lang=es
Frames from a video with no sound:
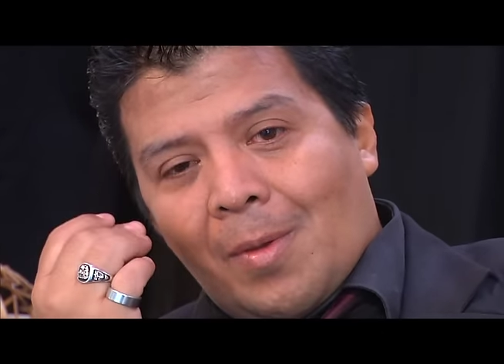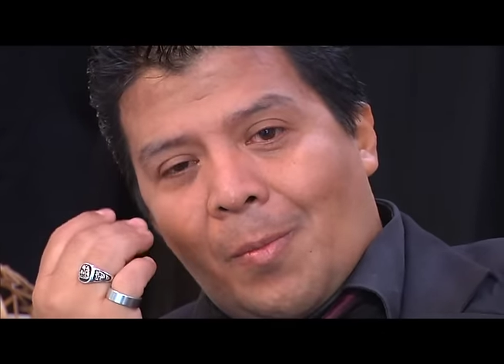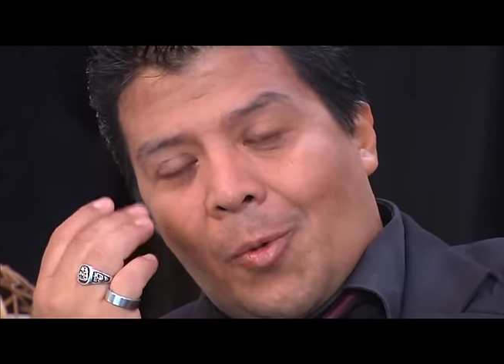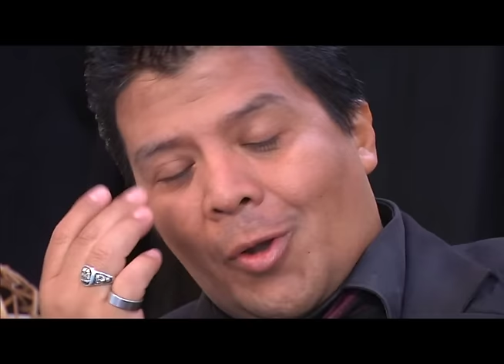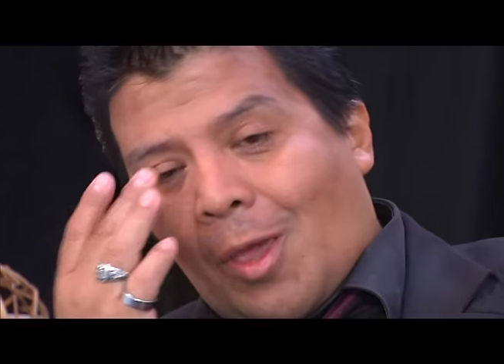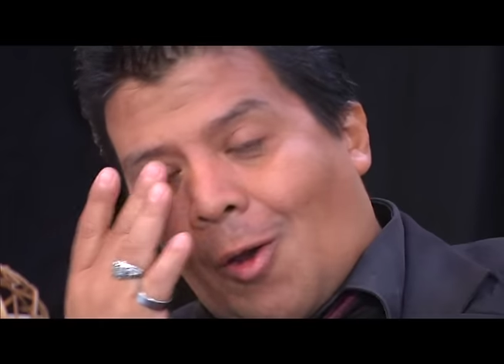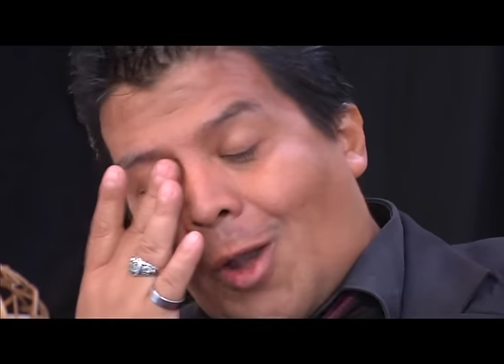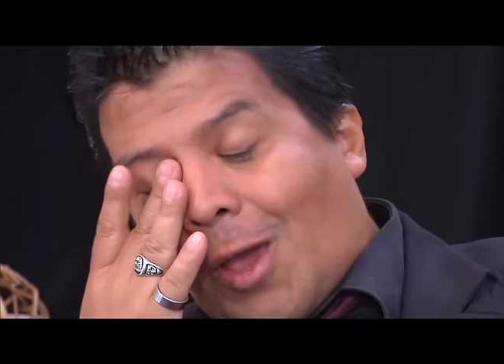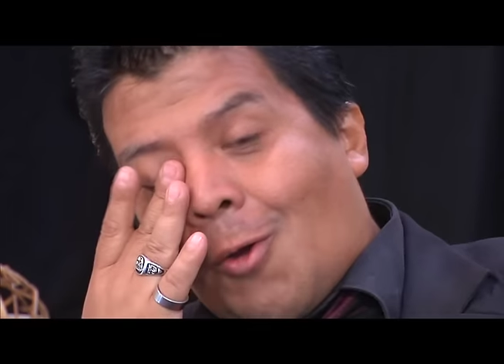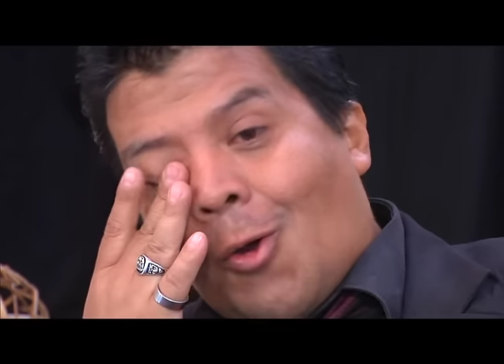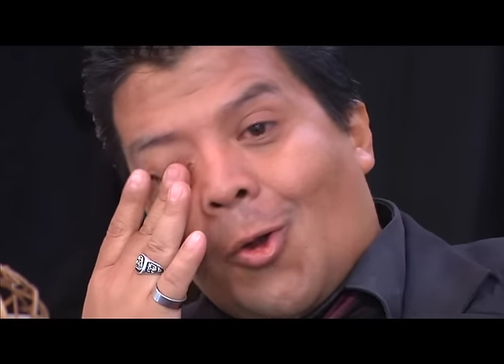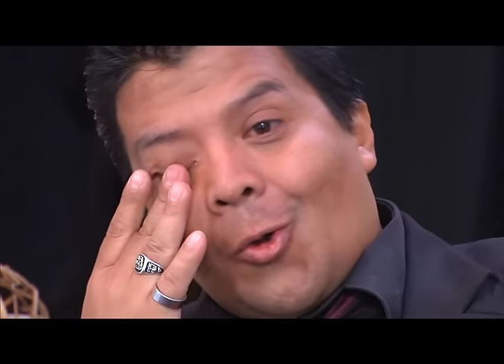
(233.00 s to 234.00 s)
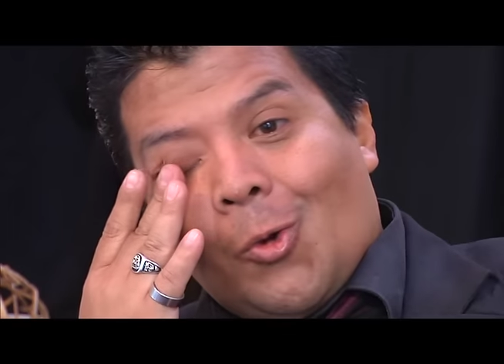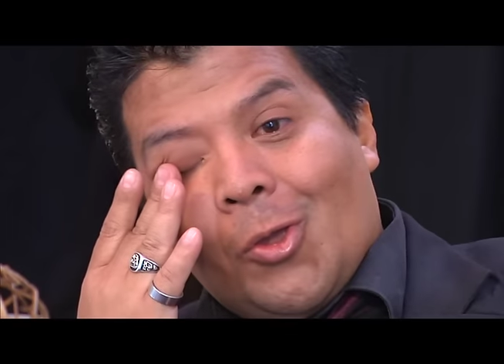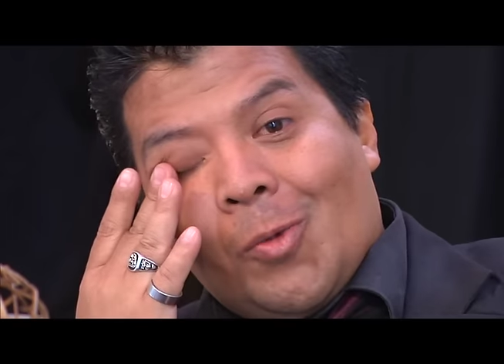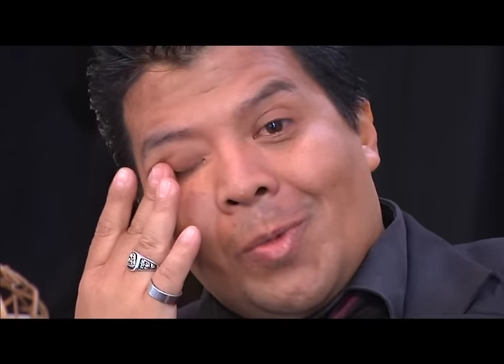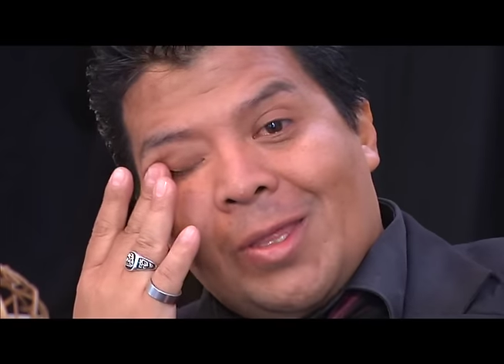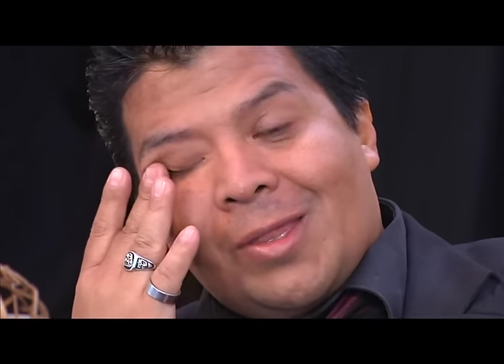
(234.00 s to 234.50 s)
Porque ahora con
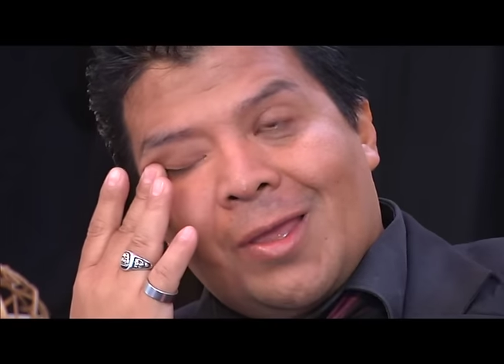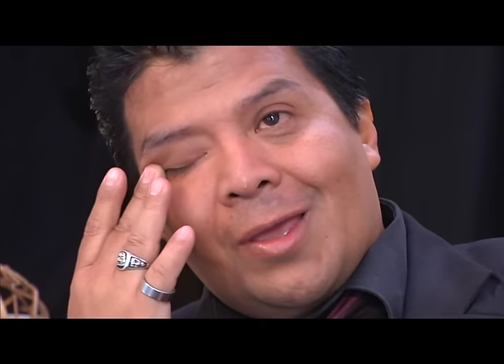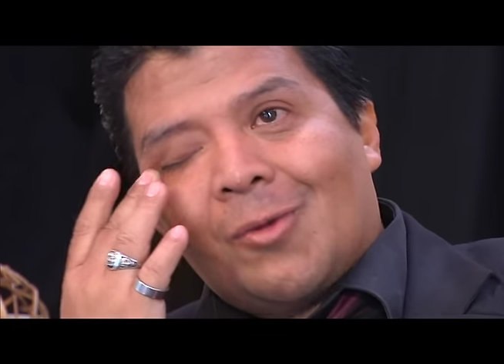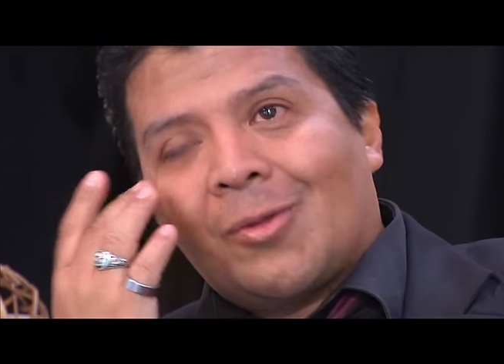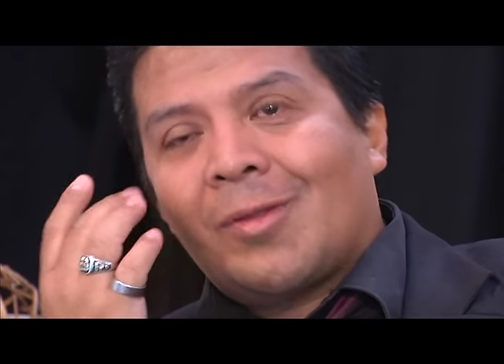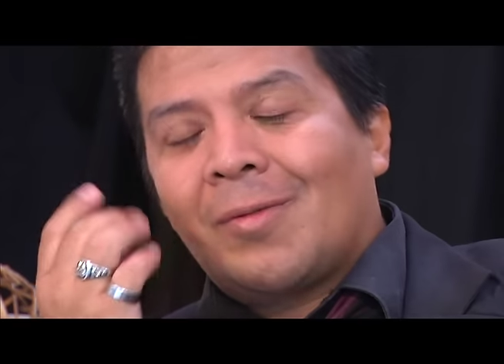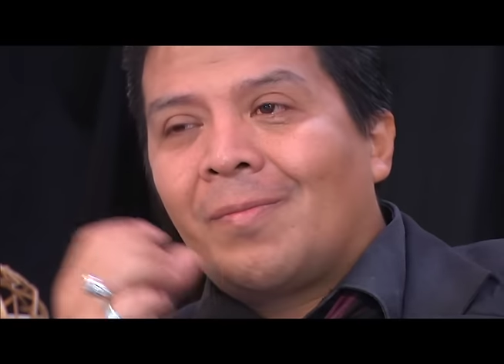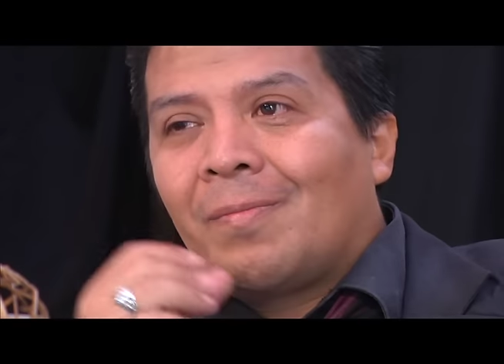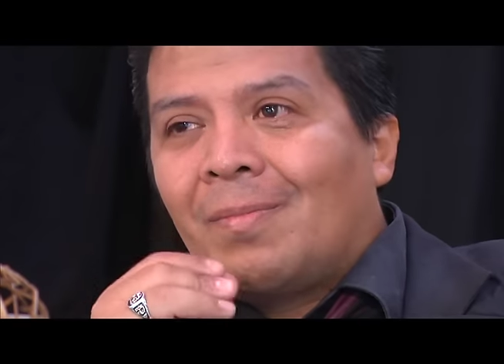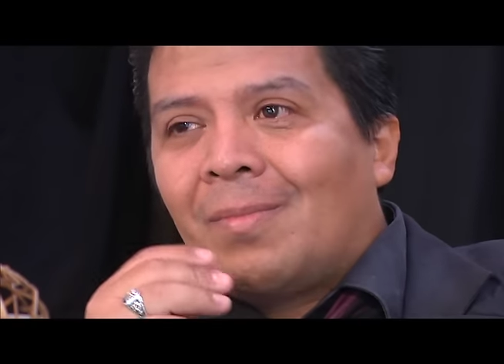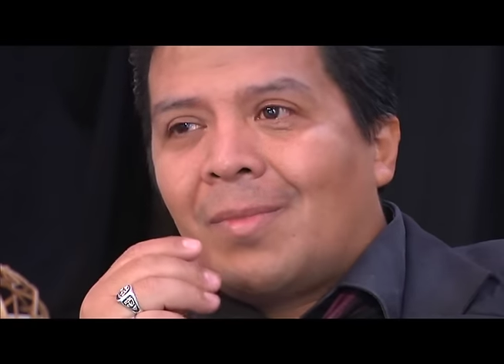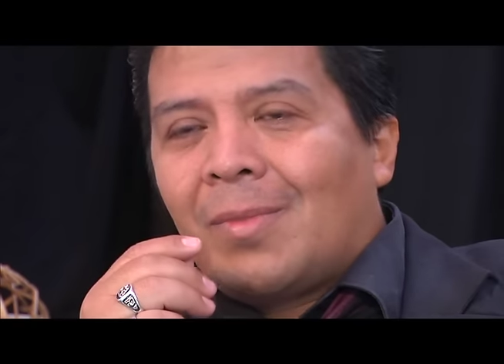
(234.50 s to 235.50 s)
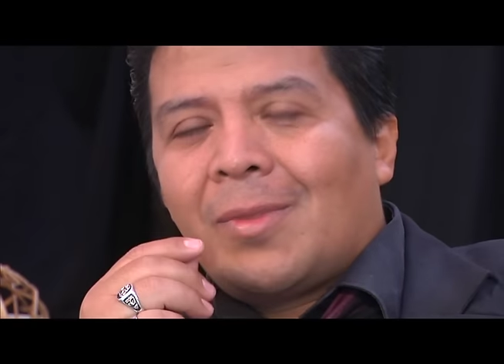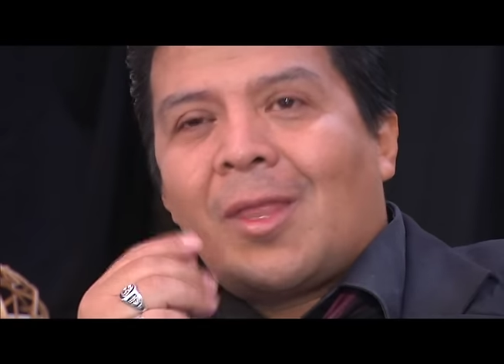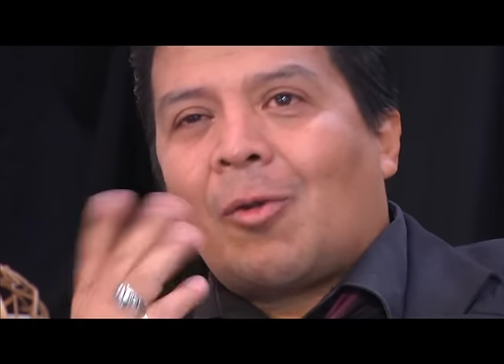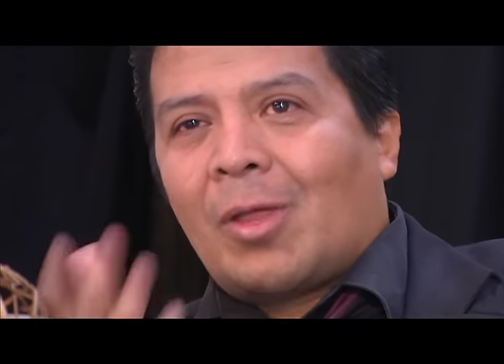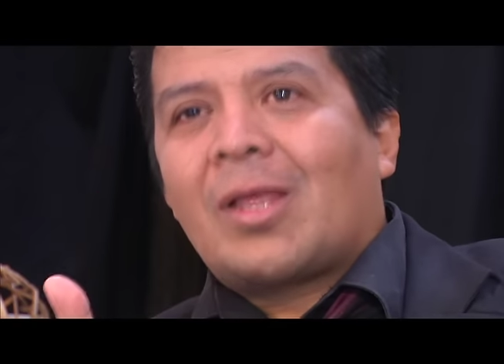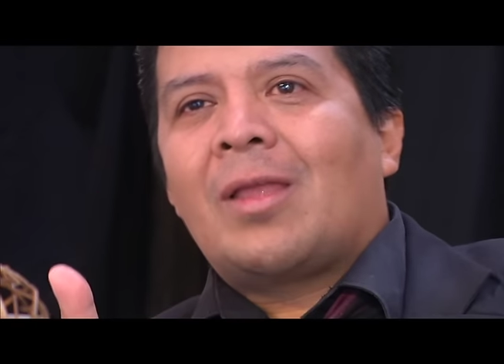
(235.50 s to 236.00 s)
orgullo me dicen ellos,
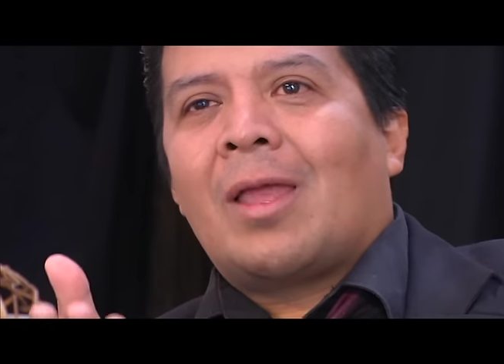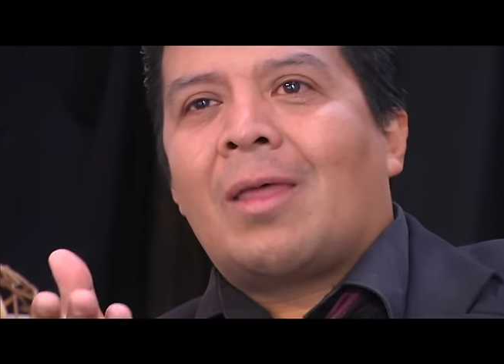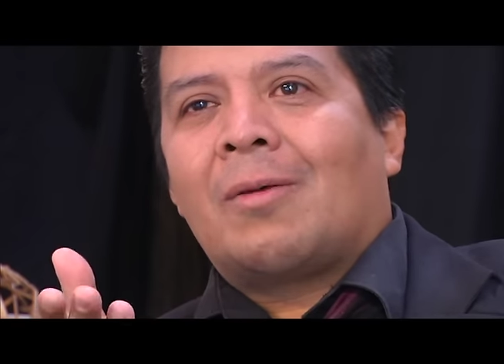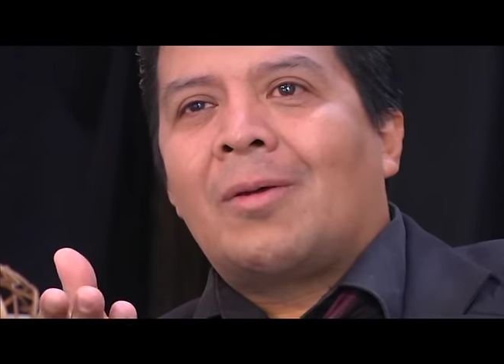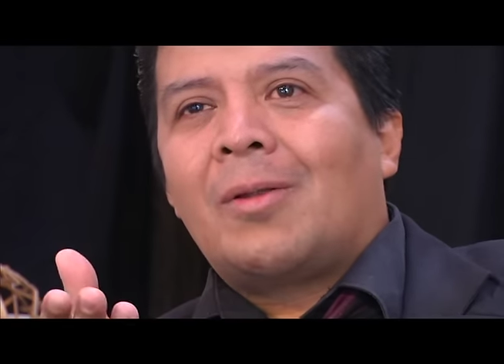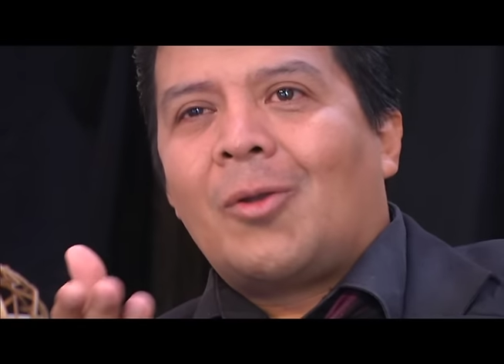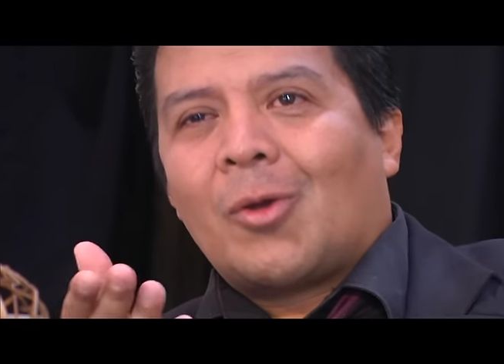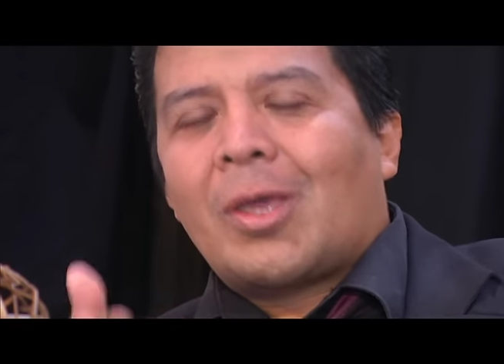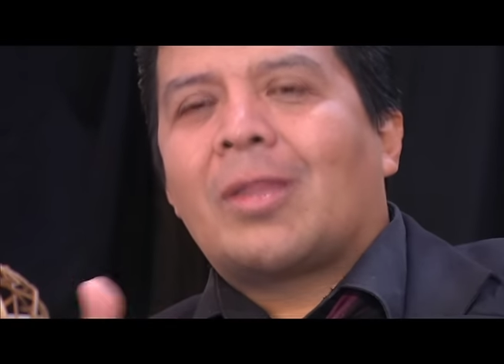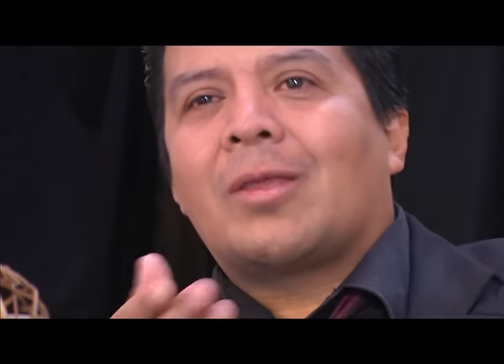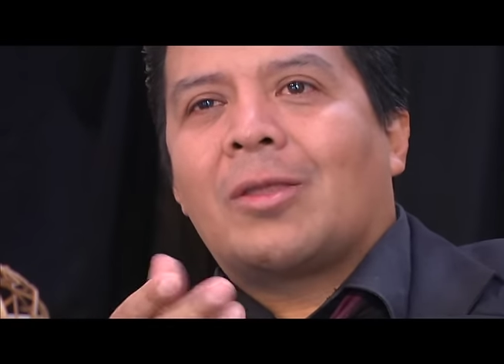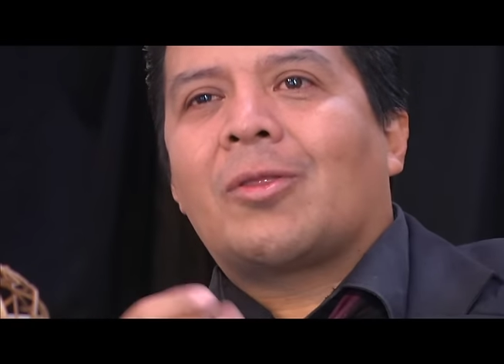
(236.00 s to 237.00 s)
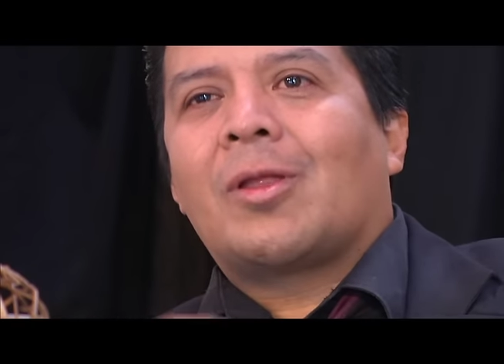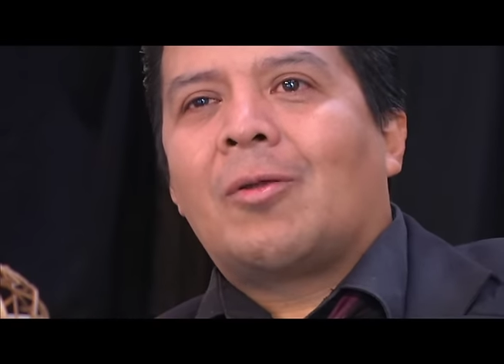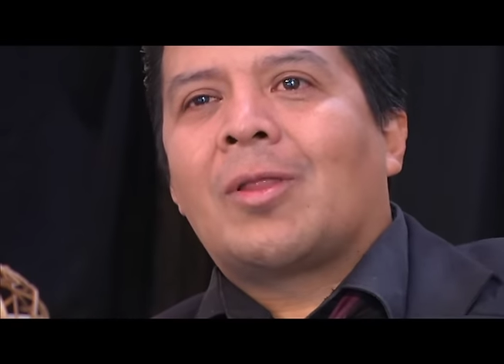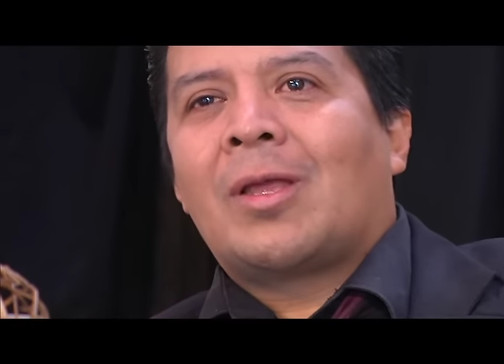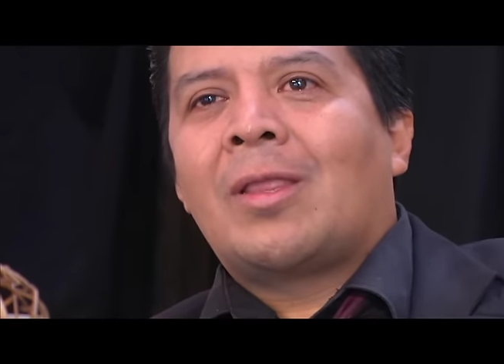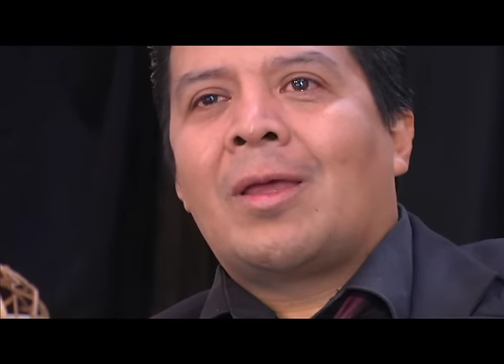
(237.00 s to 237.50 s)
te lo has ganado, lo que has hecho te
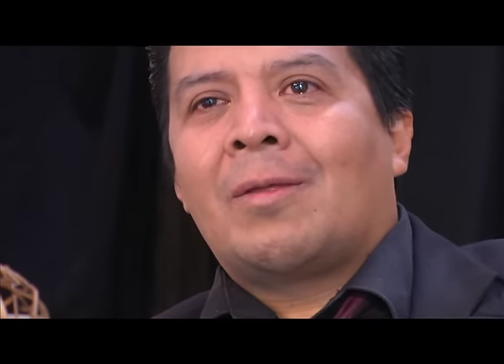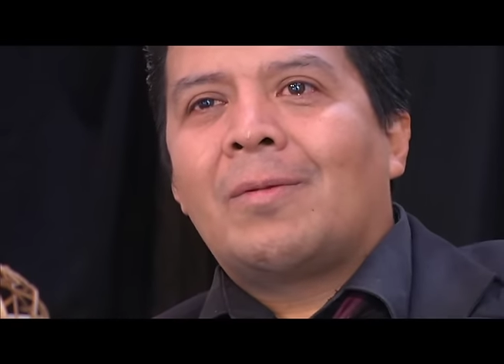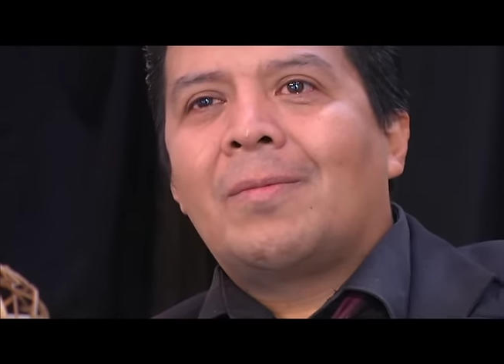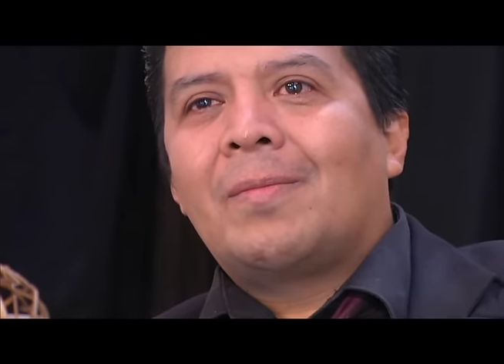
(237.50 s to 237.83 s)
lo has ganado.